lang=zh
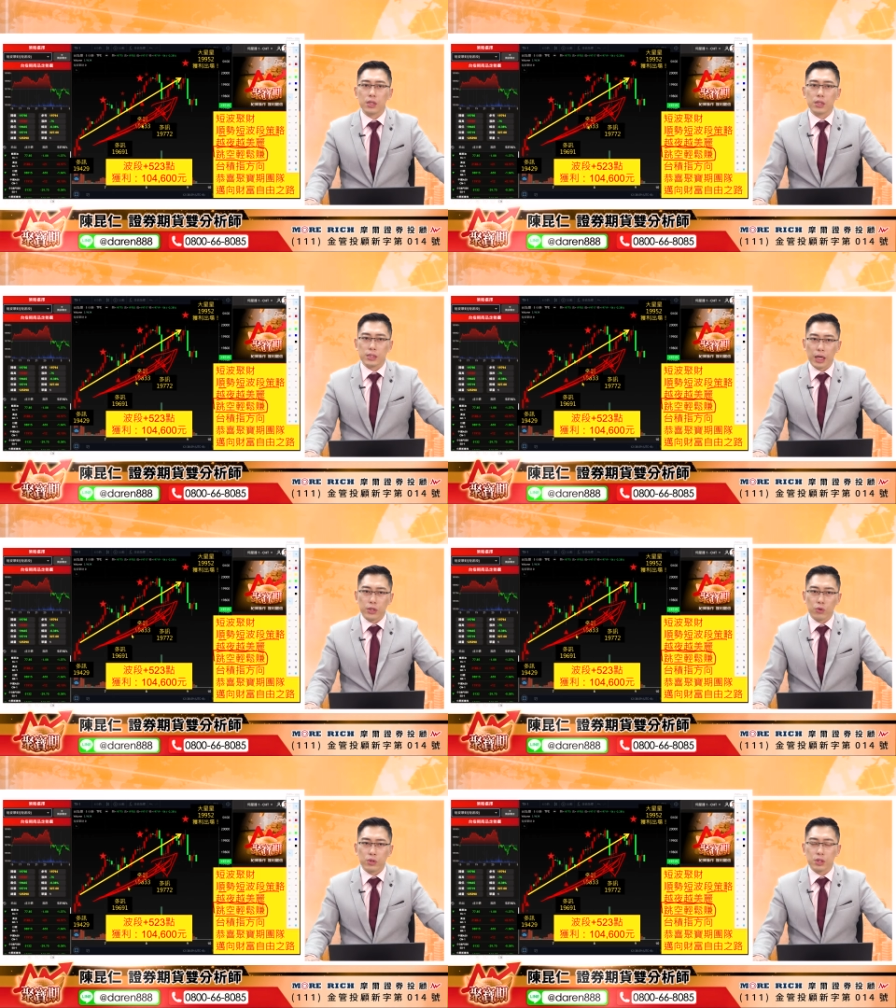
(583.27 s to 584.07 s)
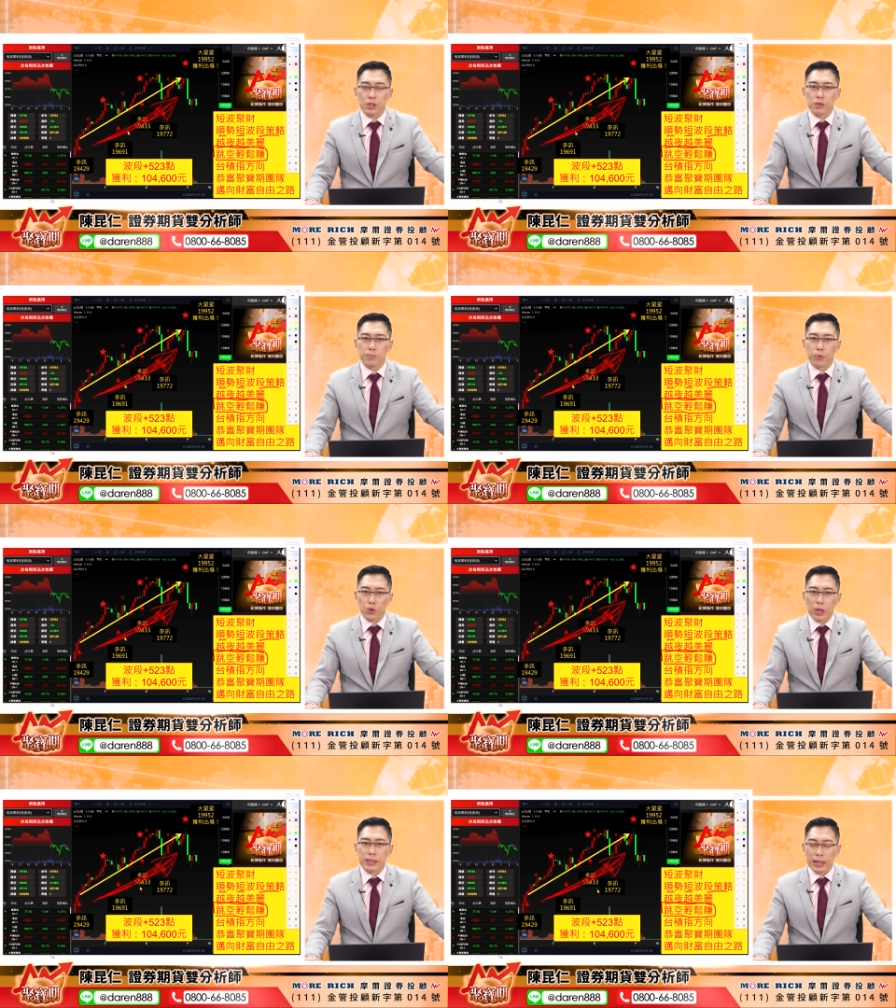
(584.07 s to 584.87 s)
你在用一个波
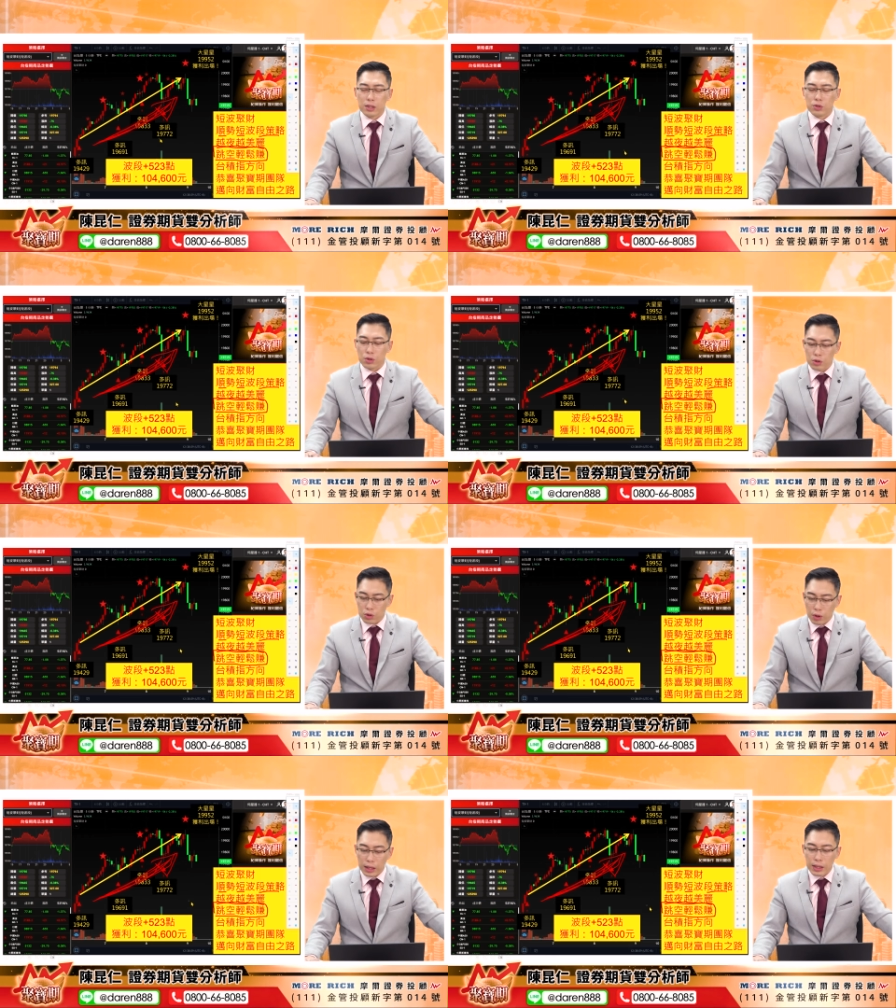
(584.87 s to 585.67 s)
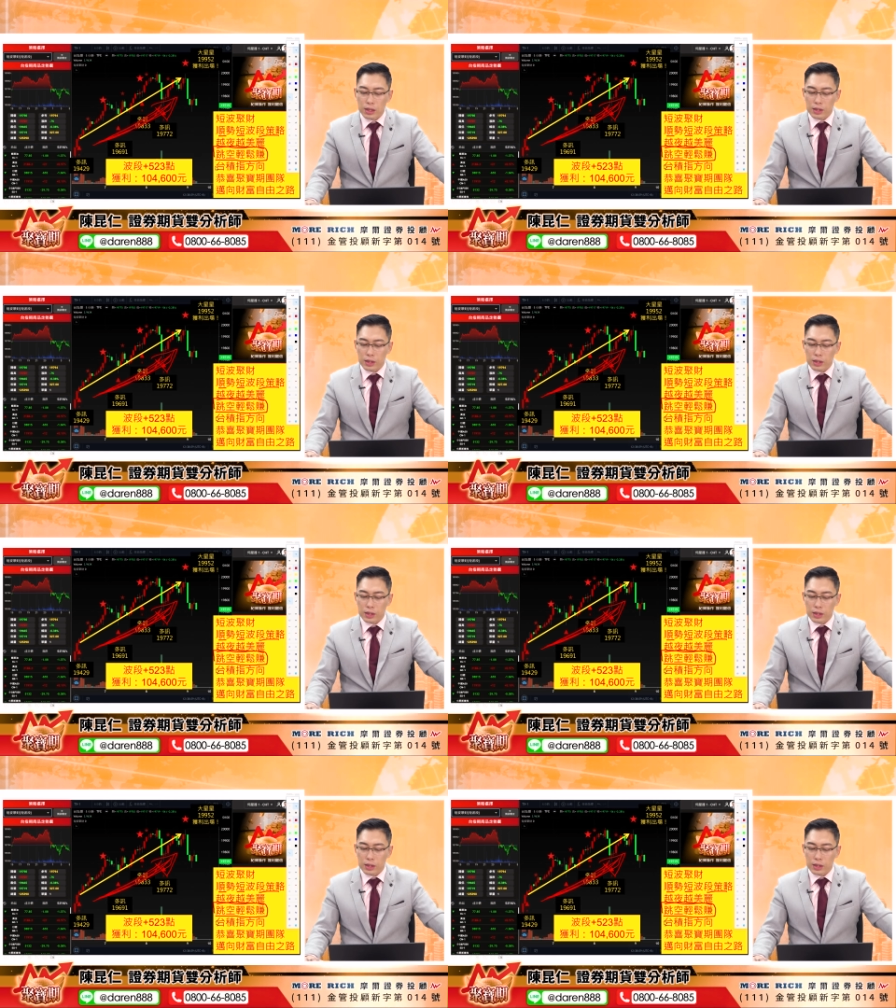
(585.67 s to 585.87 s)
段单的时候的话，